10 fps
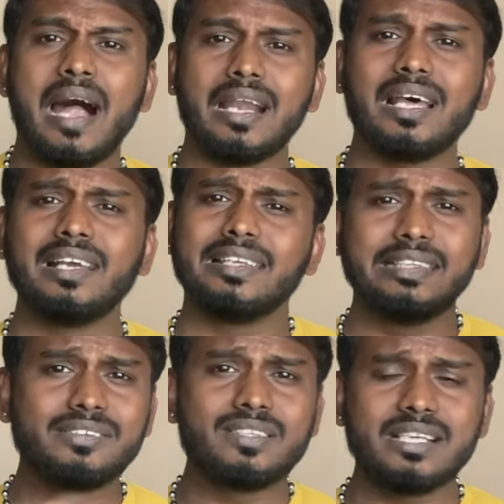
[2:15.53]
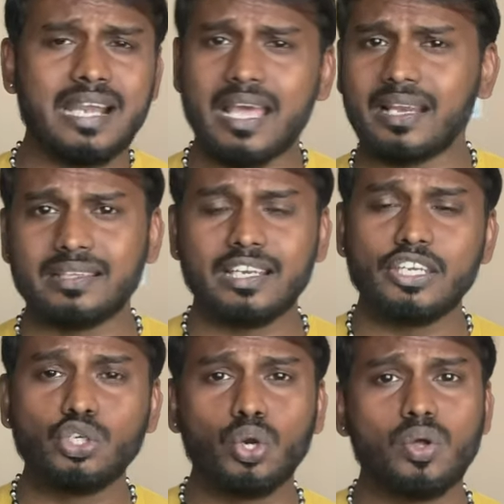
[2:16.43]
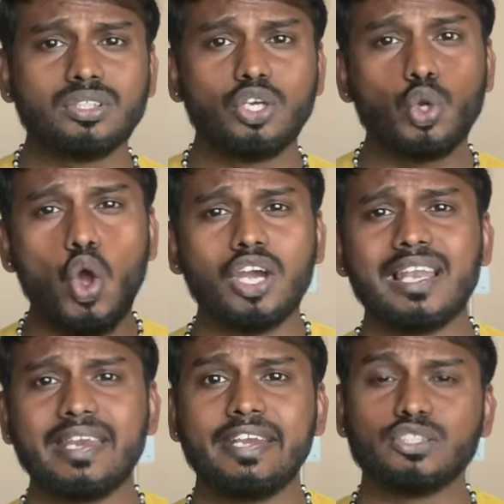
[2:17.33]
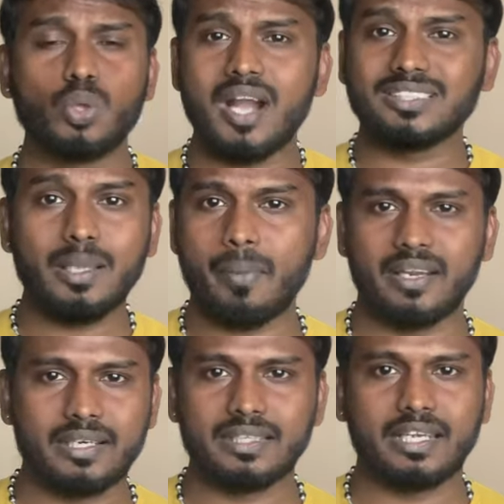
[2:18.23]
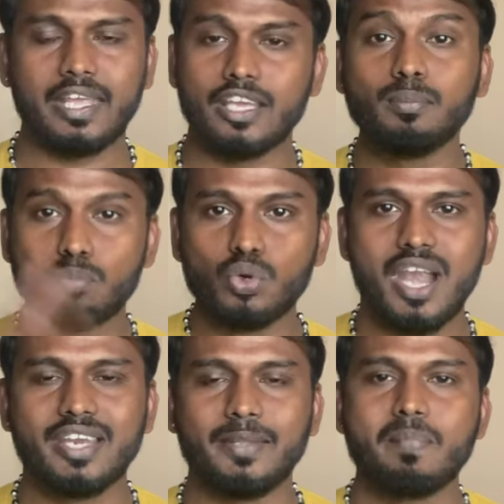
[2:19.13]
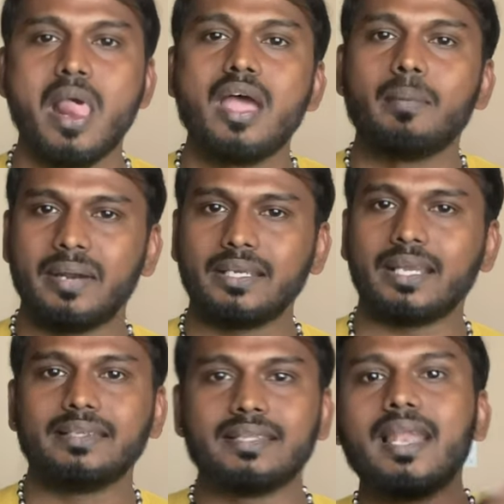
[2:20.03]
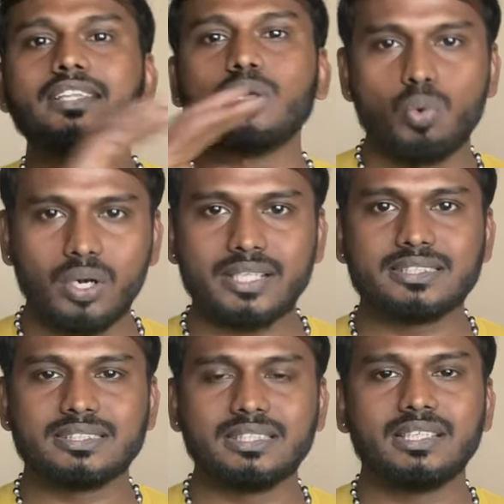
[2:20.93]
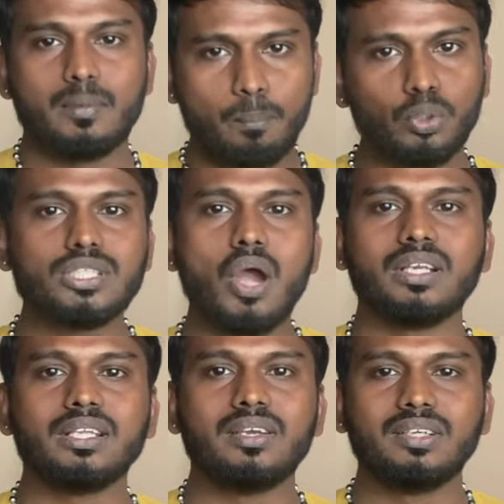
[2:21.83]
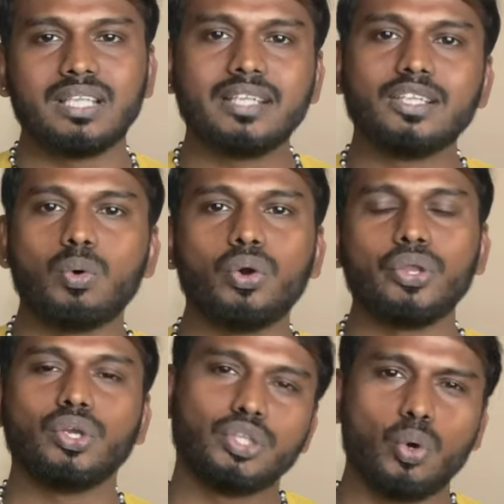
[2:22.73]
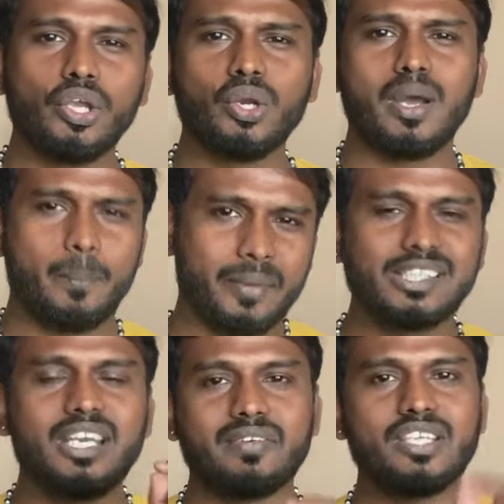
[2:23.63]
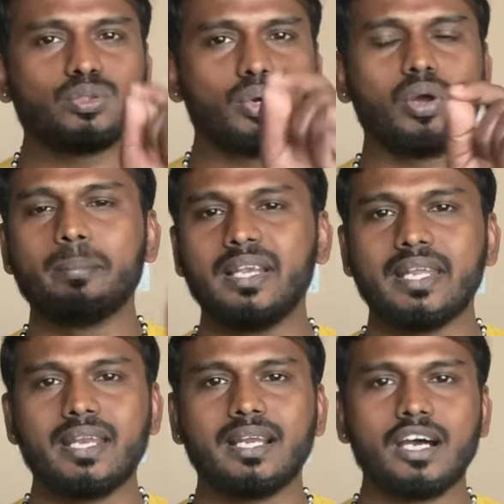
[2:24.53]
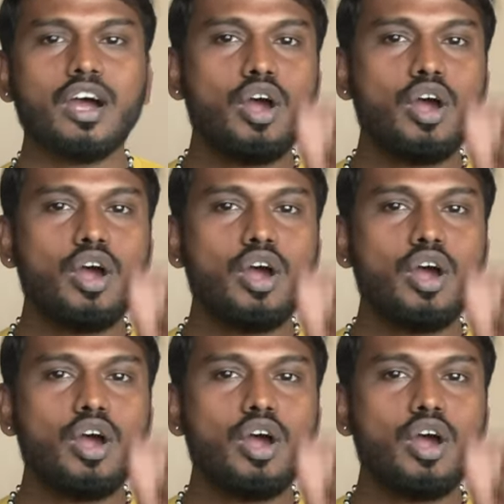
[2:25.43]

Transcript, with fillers: ஆனால் இது வந்து நடக்கிறது இல்லை இன்னொன்று வந்து லோக்கல் ஐடிஸும் அக்செப்ட் பண்ணுறது கிடையாது முன்னாடி பட் இது எல்லாத்தையும் உடச்சு புதுசாக வந்ததுன்னா இந்த ஓயோ இந்த ஓயோல பதினெட்டு வயசு உனக்கு கம்ப்ளீட் ஆயிருக்கா